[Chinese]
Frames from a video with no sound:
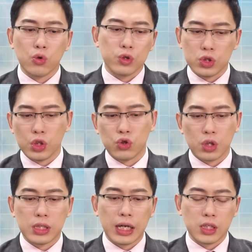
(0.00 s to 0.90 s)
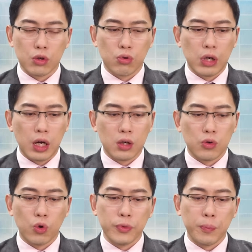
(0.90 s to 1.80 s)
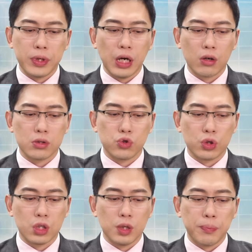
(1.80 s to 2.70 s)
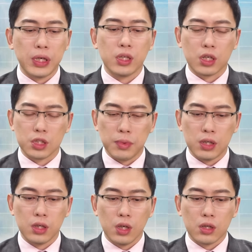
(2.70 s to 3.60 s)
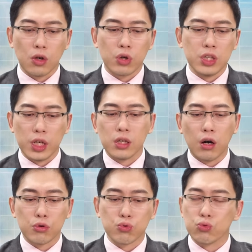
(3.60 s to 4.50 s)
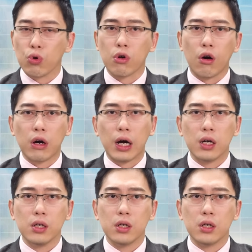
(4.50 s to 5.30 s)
我之前就跟大家讲过啦，我没有必要去跟你拼那个什么农历年后赌多空啊。